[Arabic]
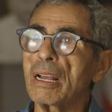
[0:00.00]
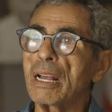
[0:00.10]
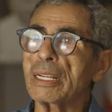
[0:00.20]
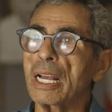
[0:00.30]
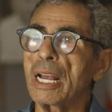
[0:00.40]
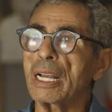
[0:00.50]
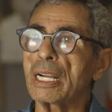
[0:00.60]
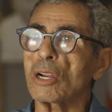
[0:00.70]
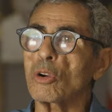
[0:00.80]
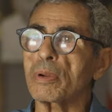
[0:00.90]
هكا
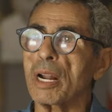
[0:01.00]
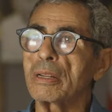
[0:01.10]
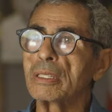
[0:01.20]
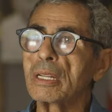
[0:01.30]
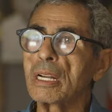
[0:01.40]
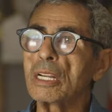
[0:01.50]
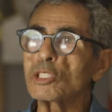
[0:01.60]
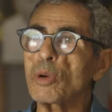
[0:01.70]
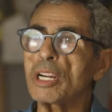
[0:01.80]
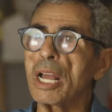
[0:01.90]
هكا كبرها
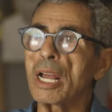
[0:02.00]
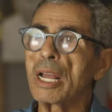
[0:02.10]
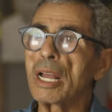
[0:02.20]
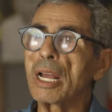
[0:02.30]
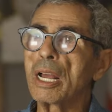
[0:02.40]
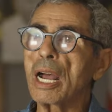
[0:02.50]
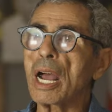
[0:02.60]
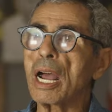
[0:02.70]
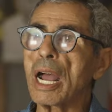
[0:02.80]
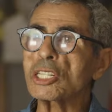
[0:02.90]
هجموا عليها
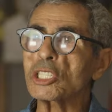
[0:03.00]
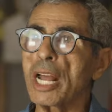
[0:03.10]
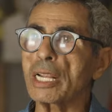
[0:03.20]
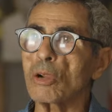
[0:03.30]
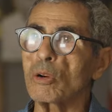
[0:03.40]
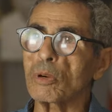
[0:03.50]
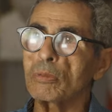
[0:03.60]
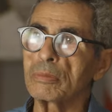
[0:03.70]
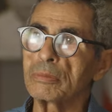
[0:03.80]
10 هكا كبرهم